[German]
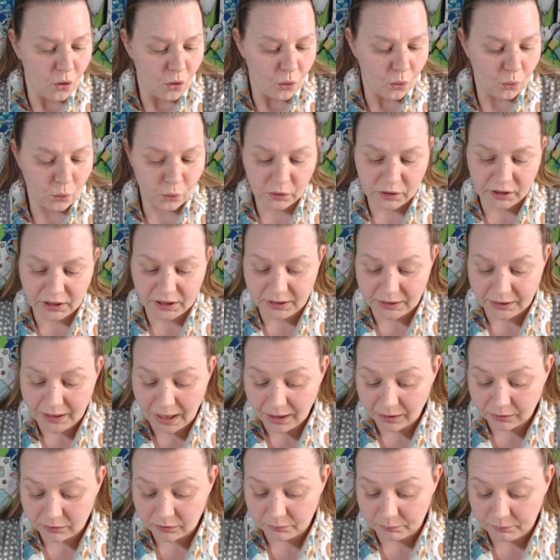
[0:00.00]
Und ich
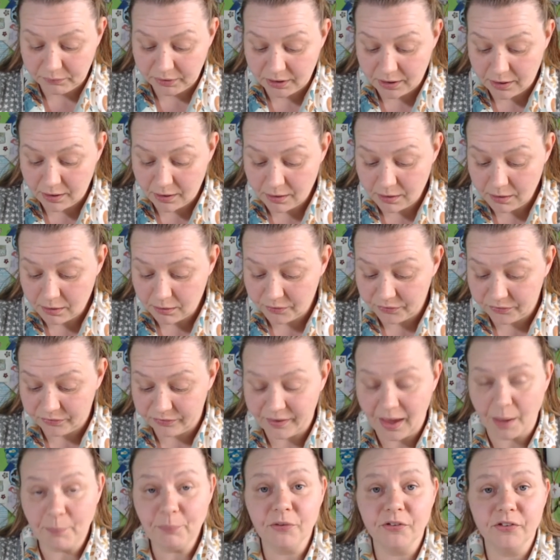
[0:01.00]
dachte mir,
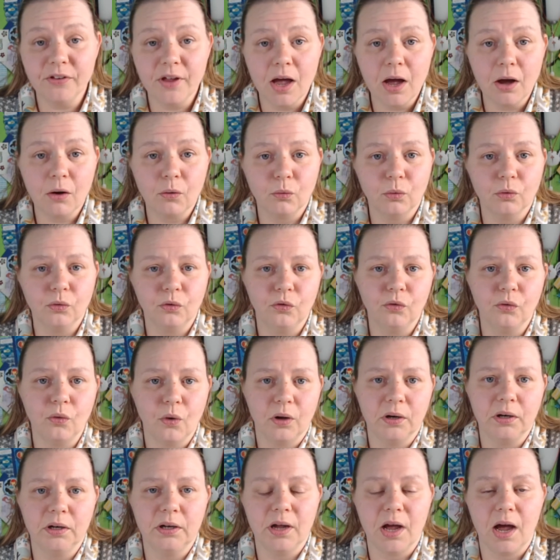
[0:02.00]
Samstag und
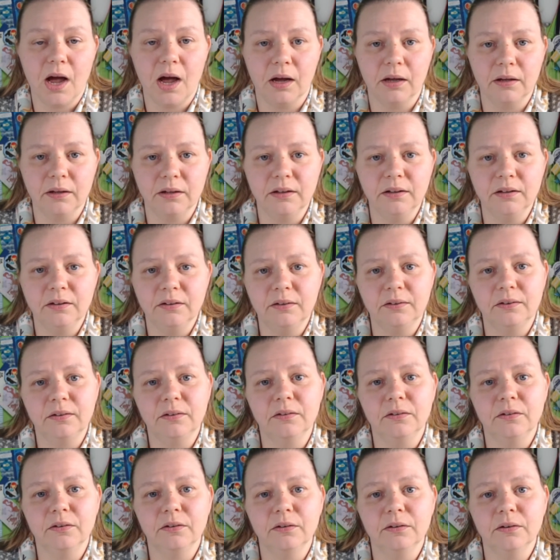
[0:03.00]
Sonntag
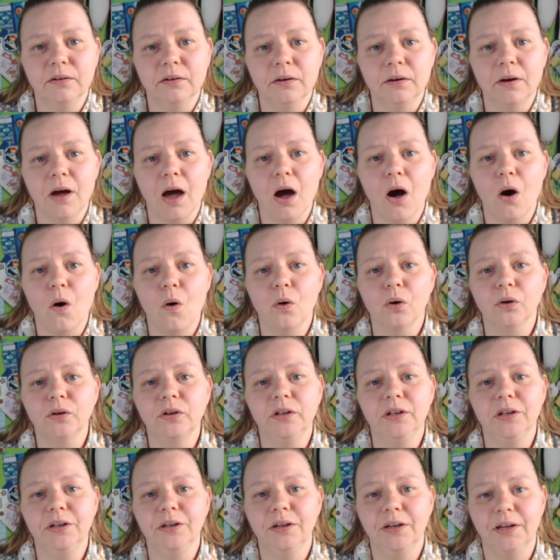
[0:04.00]
ist äh, auch
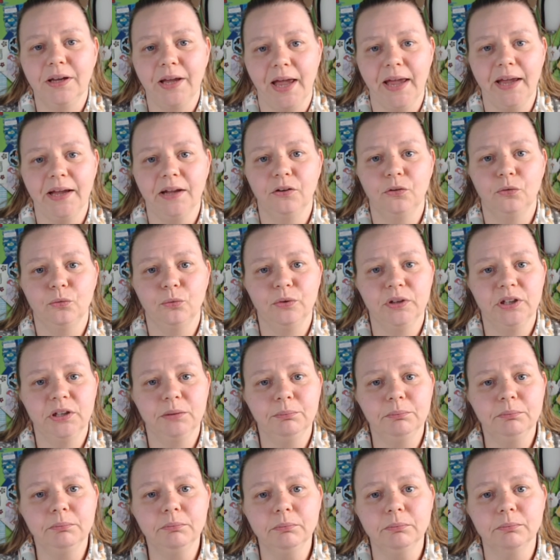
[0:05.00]
die Cake
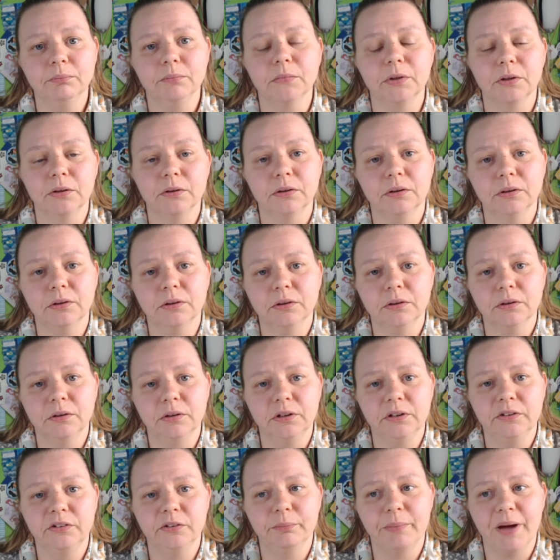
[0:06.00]
Dream. Äh,
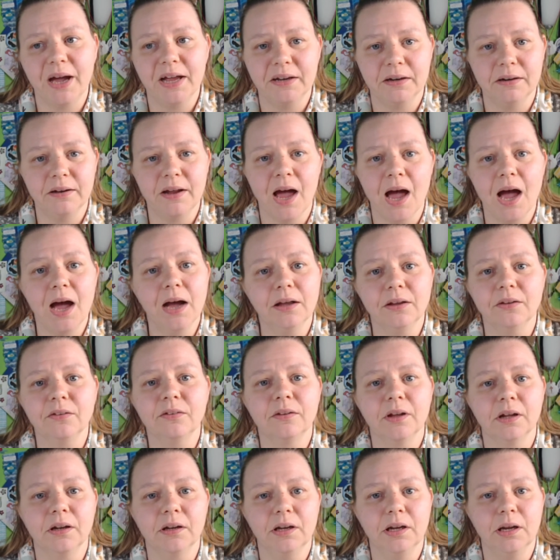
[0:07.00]
diese beiden Tage
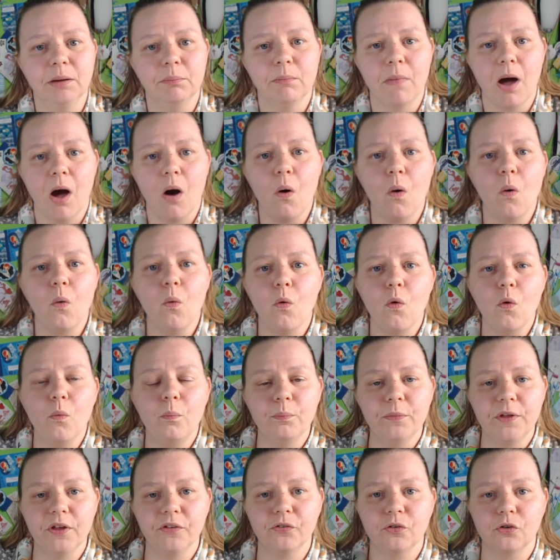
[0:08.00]
ist dann eben auch
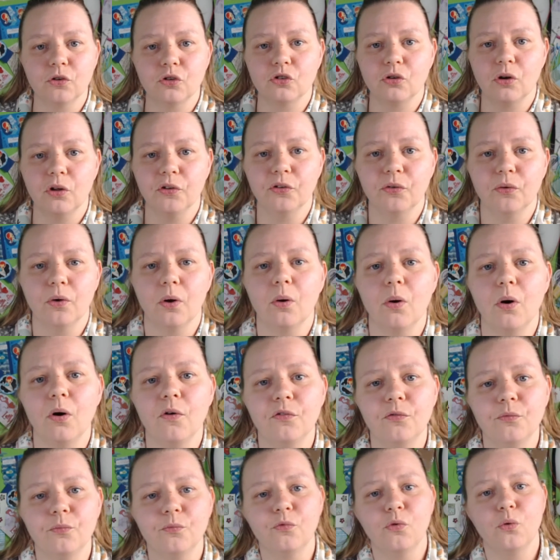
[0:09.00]
oben das Geschoss noch
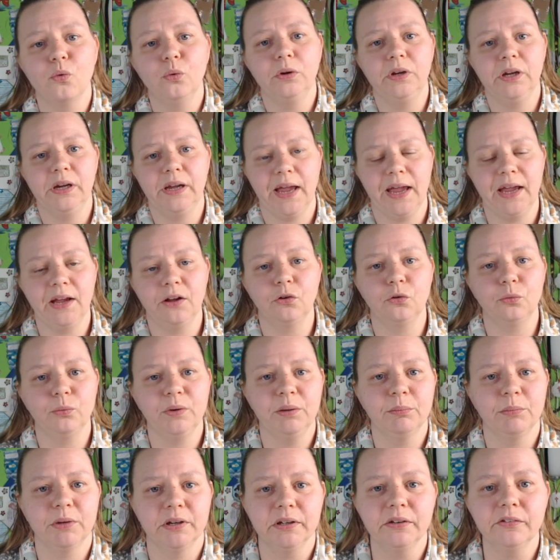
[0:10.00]
offen, wo die Cake
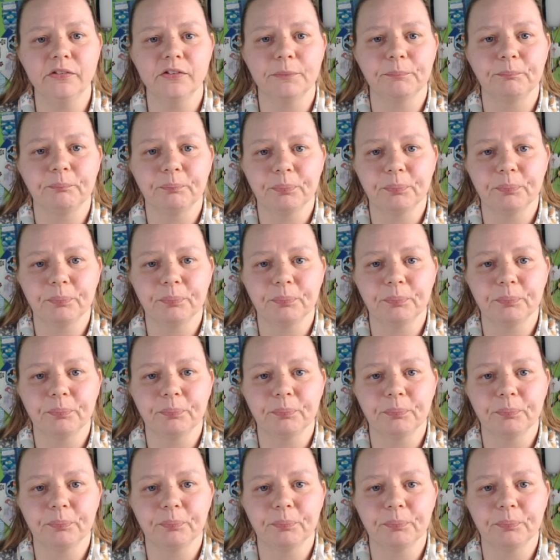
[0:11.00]
Dream ist.